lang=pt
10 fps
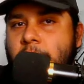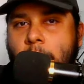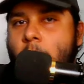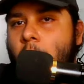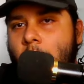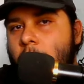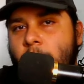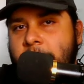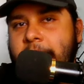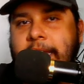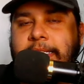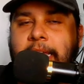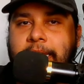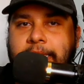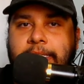eu coloco ele
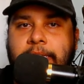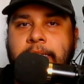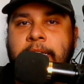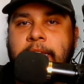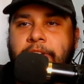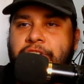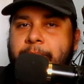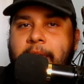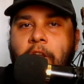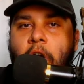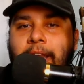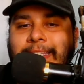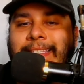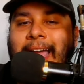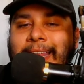nessa lista de
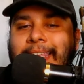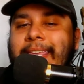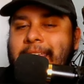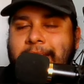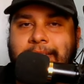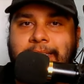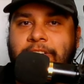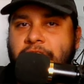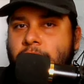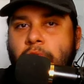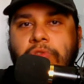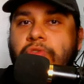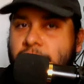melhores sidekicks de todos os